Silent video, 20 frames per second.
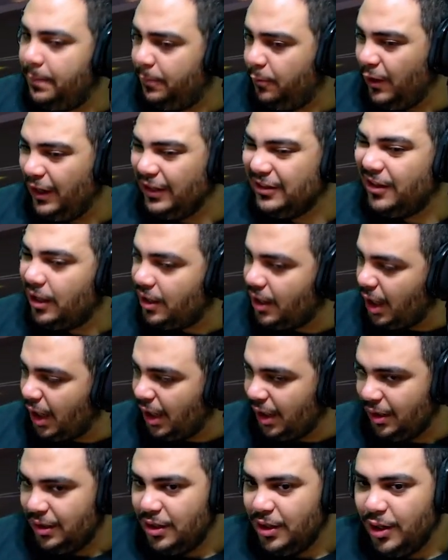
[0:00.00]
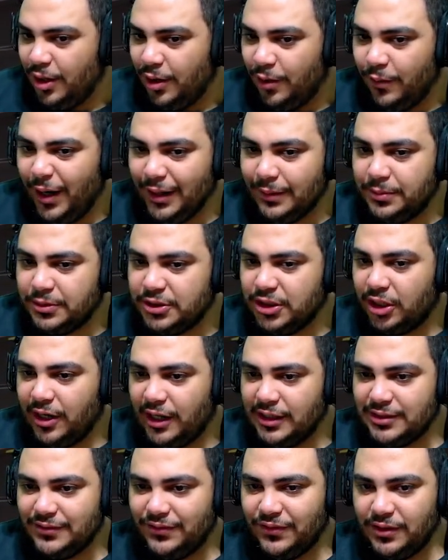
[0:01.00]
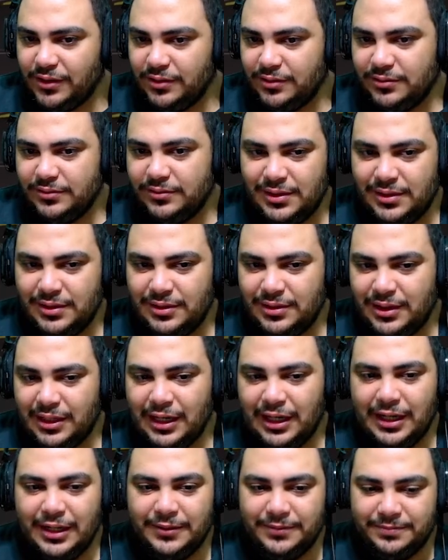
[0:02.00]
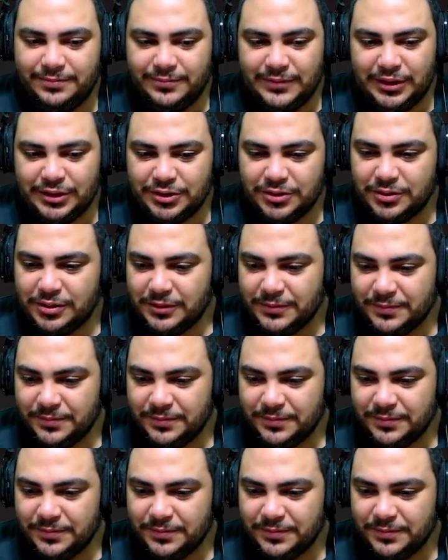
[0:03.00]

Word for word: واحد أقرع واحد بشعر أصفر آه ماشي أوكي